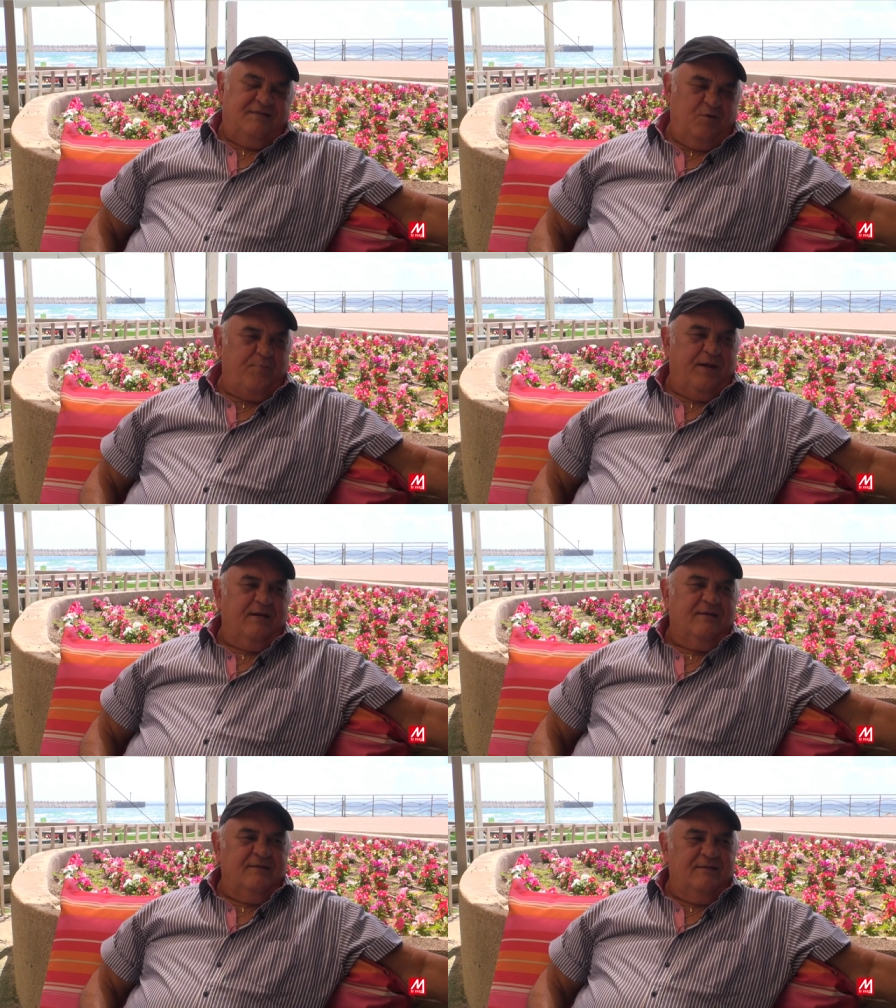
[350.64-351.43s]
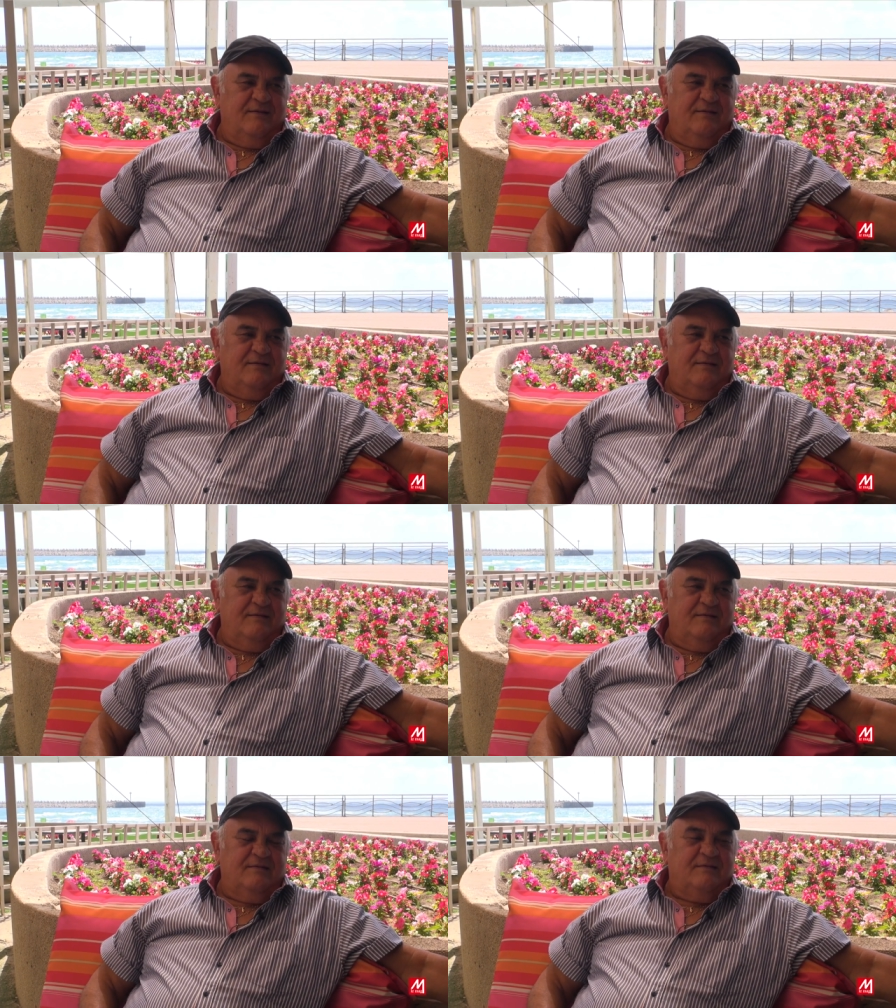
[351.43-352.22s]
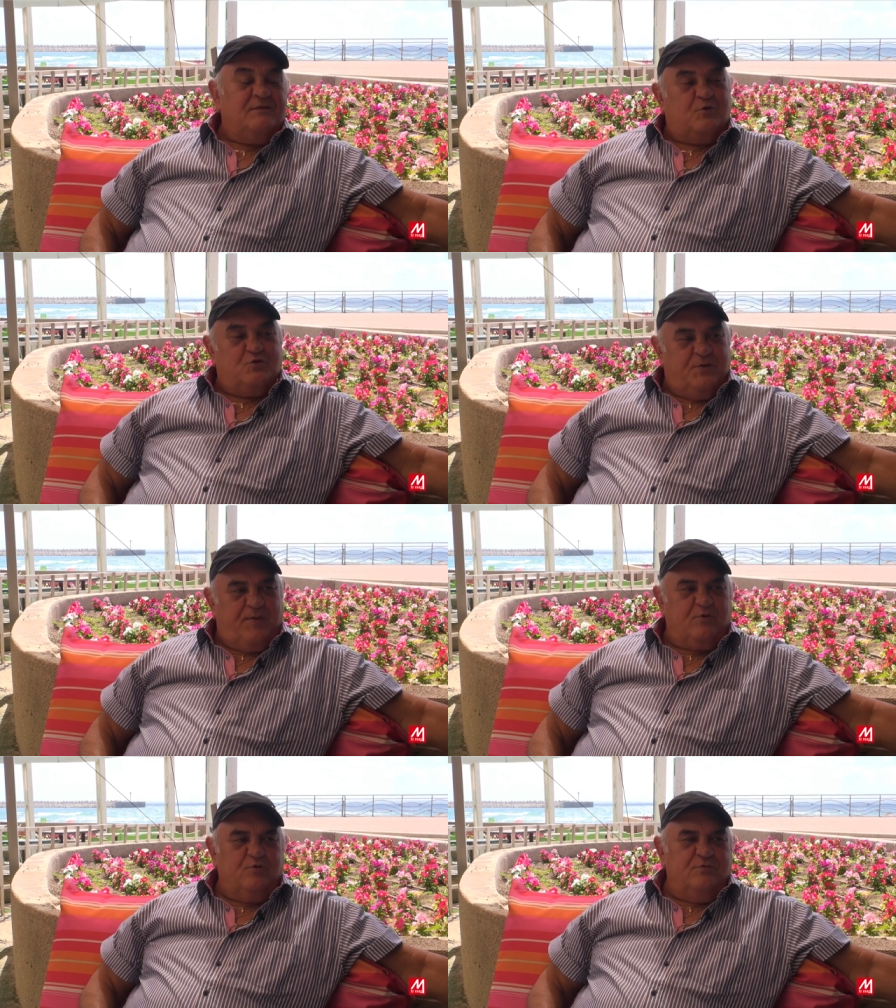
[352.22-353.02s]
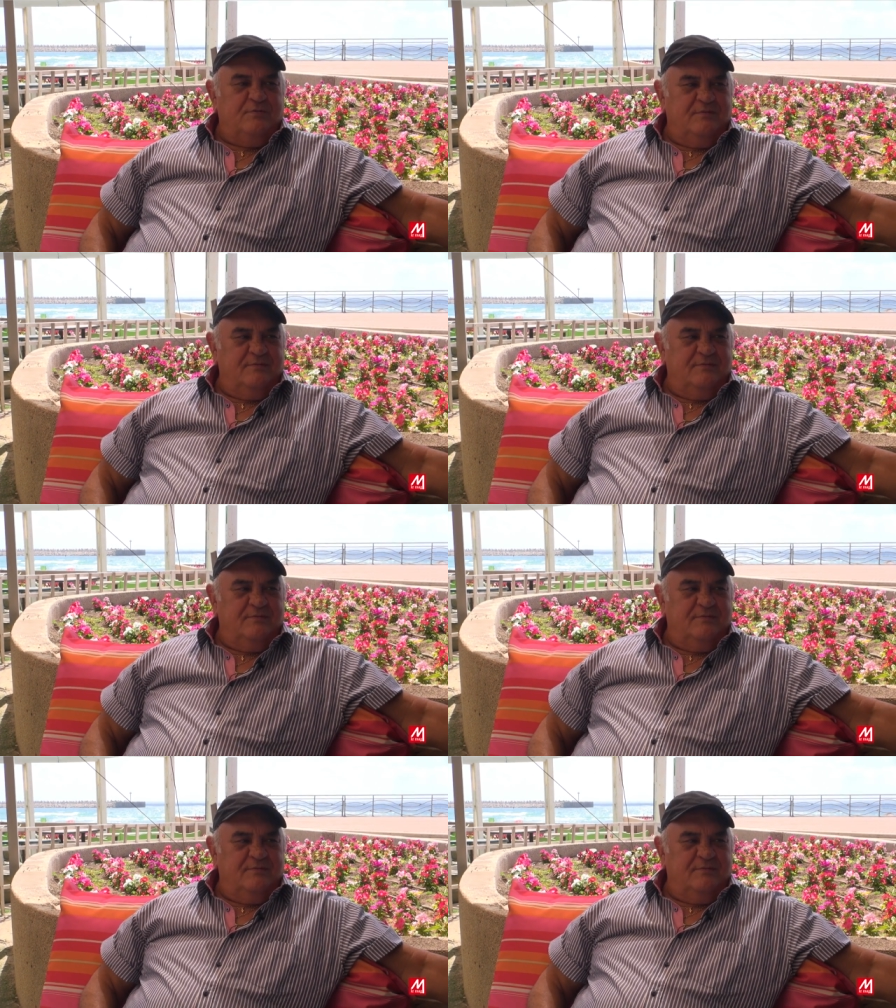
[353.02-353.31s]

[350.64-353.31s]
Le père. Le père, alors. Que je n'ai pas connu.